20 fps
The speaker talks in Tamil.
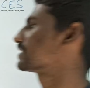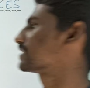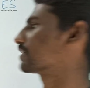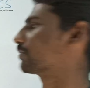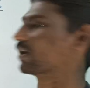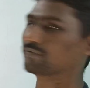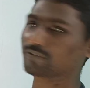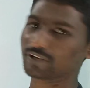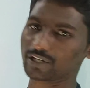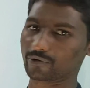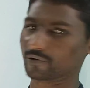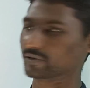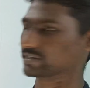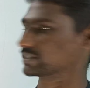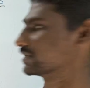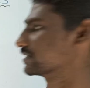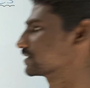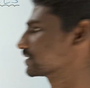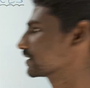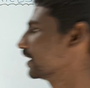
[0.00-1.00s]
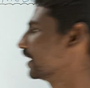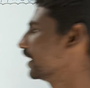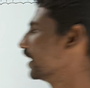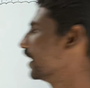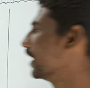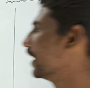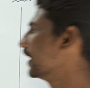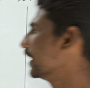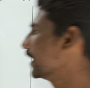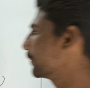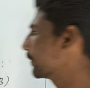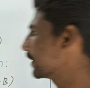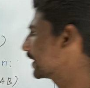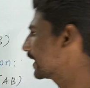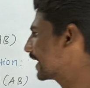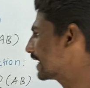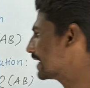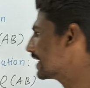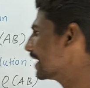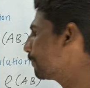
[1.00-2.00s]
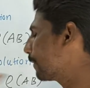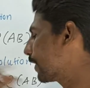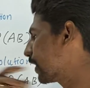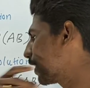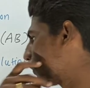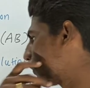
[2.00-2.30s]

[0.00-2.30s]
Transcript: சிஸ்டம் ஆஃப் ஈக்குவேஷன்ஸ் இப்போ இதில் என்ன பண்ண